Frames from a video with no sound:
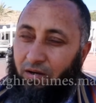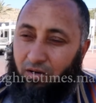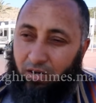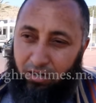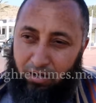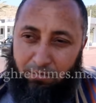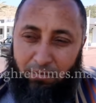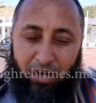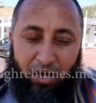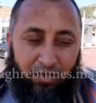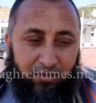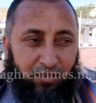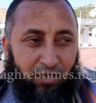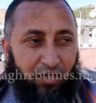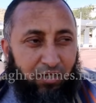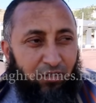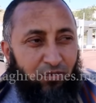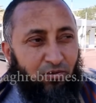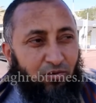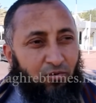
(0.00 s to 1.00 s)
أنا ما
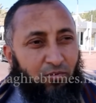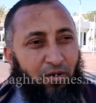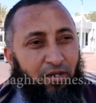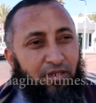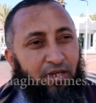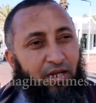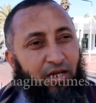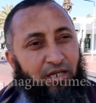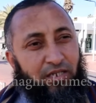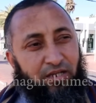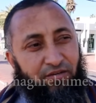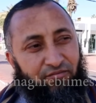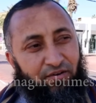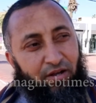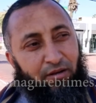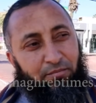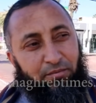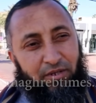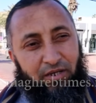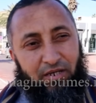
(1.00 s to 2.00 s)
أعتقد هو أن
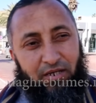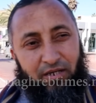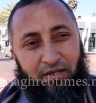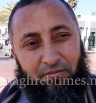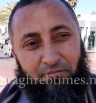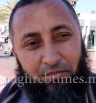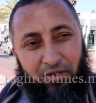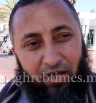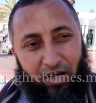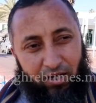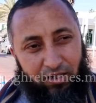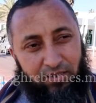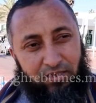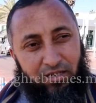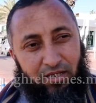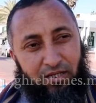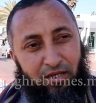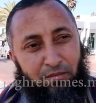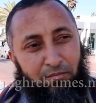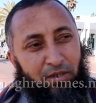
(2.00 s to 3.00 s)
الاحتفال برأس
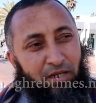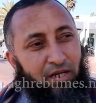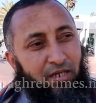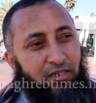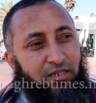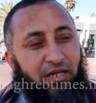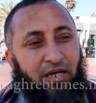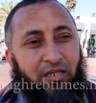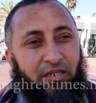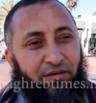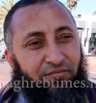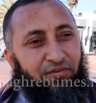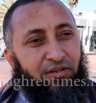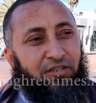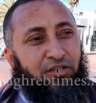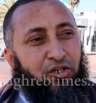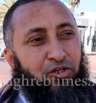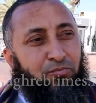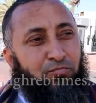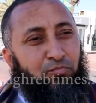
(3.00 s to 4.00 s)
السنة الميلادية هذا
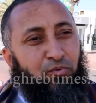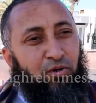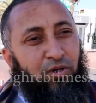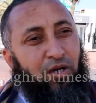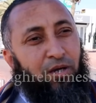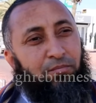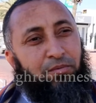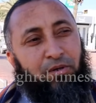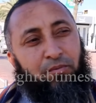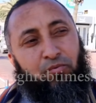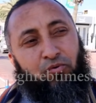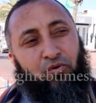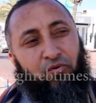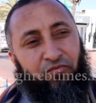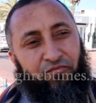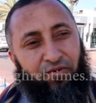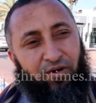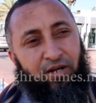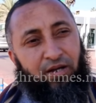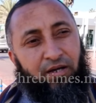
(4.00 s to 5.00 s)
فيه تشبه كبير
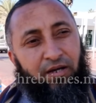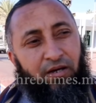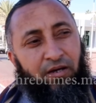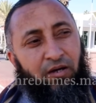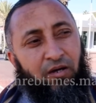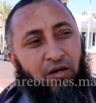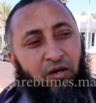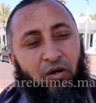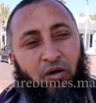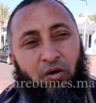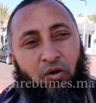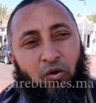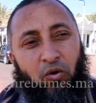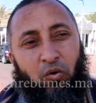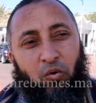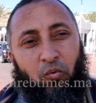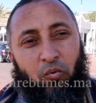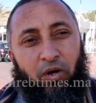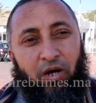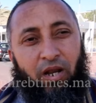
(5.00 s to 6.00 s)
بالكفار
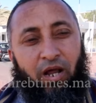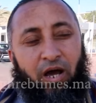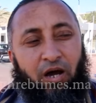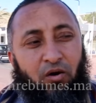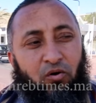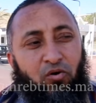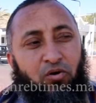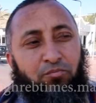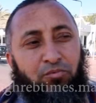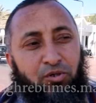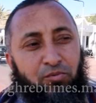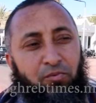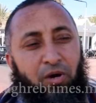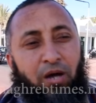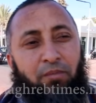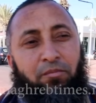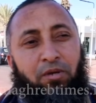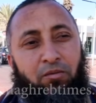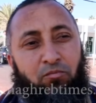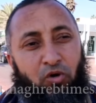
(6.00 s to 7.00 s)
ويلحقه
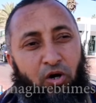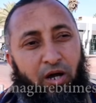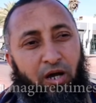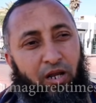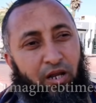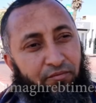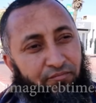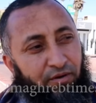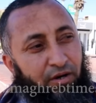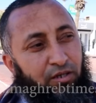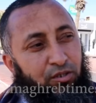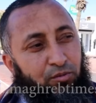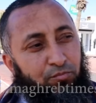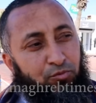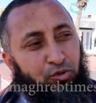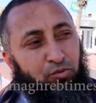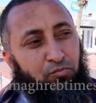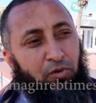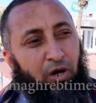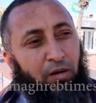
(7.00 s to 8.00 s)
مجموعة من المخالفات
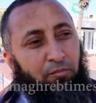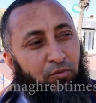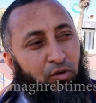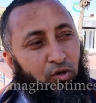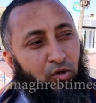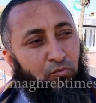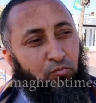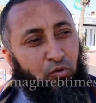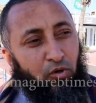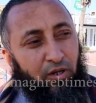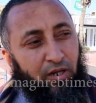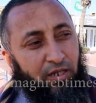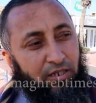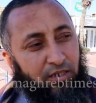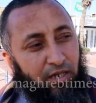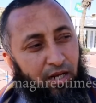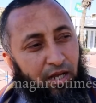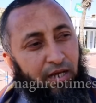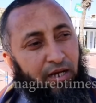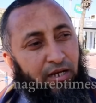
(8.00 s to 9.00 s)
ومجموعة من الأمور
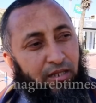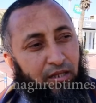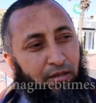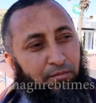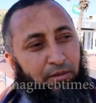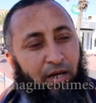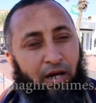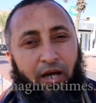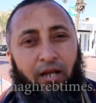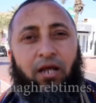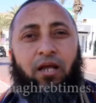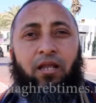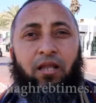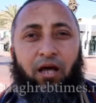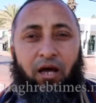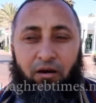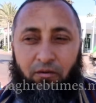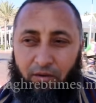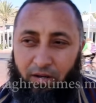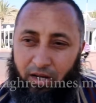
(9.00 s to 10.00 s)
التي لا يرضى بها لا
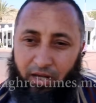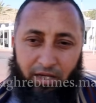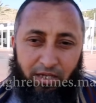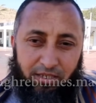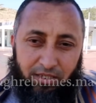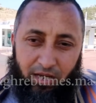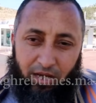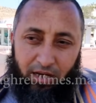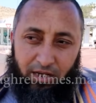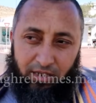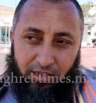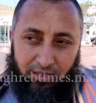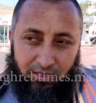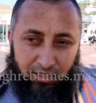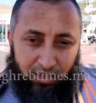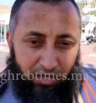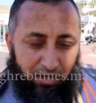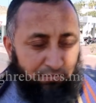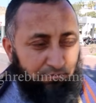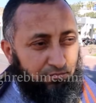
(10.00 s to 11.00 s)
الله ولا عيسى عليه
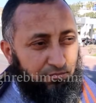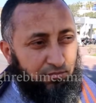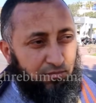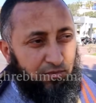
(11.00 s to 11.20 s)
السلام